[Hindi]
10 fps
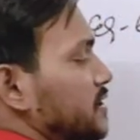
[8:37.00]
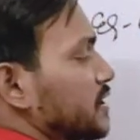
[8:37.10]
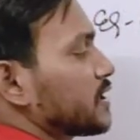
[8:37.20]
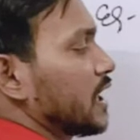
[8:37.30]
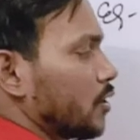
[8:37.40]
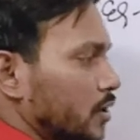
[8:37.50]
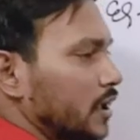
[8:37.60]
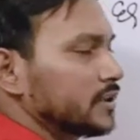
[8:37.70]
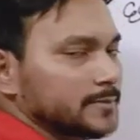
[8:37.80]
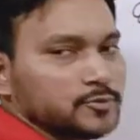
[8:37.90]
सी क्या होगा
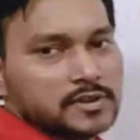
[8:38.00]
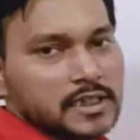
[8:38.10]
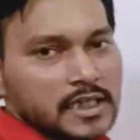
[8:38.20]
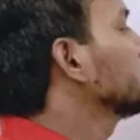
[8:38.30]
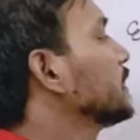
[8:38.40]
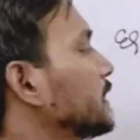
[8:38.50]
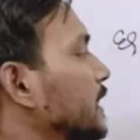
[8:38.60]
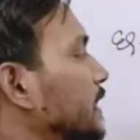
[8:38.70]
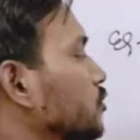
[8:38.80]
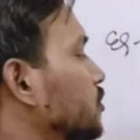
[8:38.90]
ये पूछ रहा है ठीक
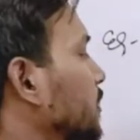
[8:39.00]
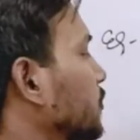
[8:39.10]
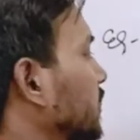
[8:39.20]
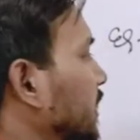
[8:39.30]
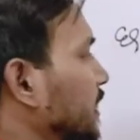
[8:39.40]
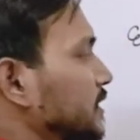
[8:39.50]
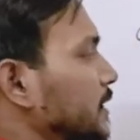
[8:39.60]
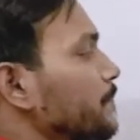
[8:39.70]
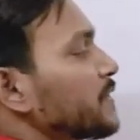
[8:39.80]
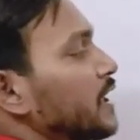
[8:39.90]
है तो चलिए हम लोग क्या करते
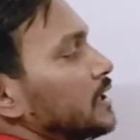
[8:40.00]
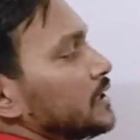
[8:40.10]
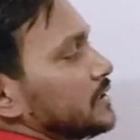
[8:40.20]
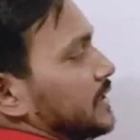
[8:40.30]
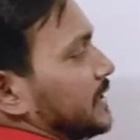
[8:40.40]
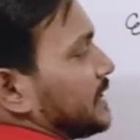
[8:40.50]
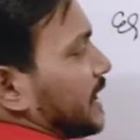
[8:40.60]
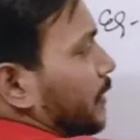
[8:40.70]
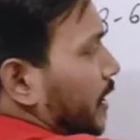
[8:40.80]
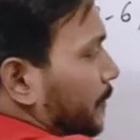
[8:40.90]
हैं ये दिया
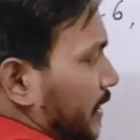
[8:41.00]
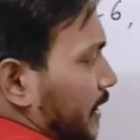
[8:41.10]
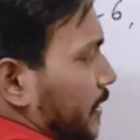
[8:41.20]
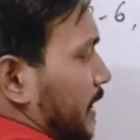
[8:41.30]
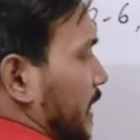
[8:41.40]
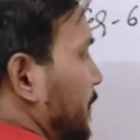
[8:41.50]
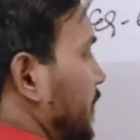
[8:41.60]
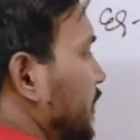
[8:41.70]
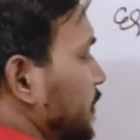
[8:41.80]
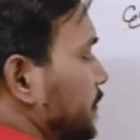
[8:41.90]
हुआ हमारा ए बी
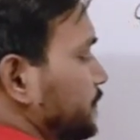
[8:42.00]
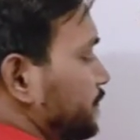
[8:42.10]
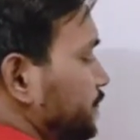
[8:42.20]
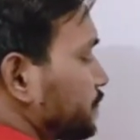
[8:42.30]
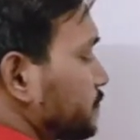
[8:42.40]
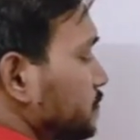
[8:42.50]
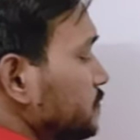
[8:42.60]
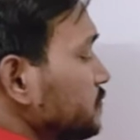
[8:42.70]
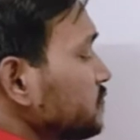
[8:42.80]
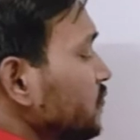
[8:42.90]

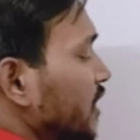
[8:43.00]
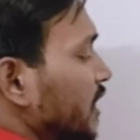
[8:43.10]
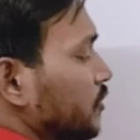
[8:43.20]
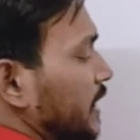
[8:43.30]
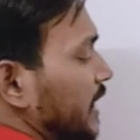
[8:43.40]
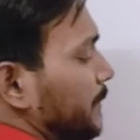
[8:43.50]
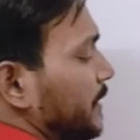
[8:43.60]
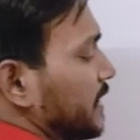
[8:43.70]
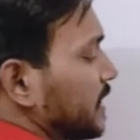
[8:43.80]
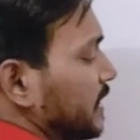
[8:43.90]
ठीक है तो ए बी
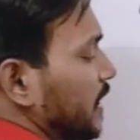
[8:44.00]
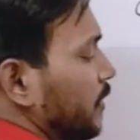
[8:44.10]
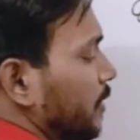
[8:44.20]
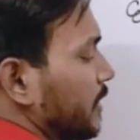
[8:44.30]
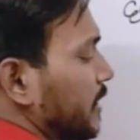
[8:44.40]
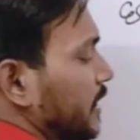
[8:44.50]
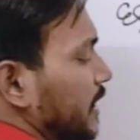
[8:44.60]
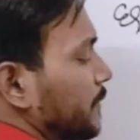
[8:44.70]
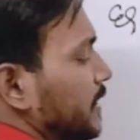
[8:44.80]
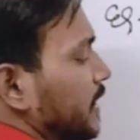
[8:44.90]
कितना दिया हुआ हमारा ए
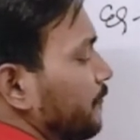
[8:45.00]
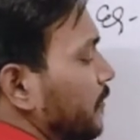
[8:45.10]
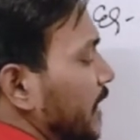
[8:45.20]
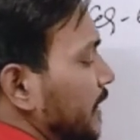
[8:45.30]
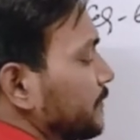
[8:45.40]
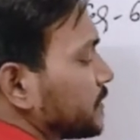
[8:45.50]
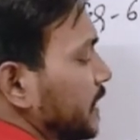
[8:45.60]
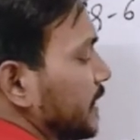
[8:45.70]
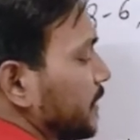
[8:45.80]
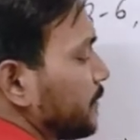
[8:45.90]
बी है फाइव
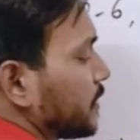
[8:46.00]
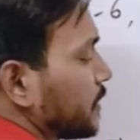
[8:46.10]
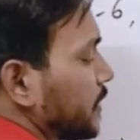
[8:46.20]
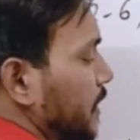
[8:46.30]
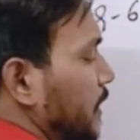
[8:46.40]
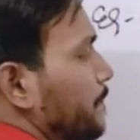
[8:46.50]
सेंटीमीटर ठीक है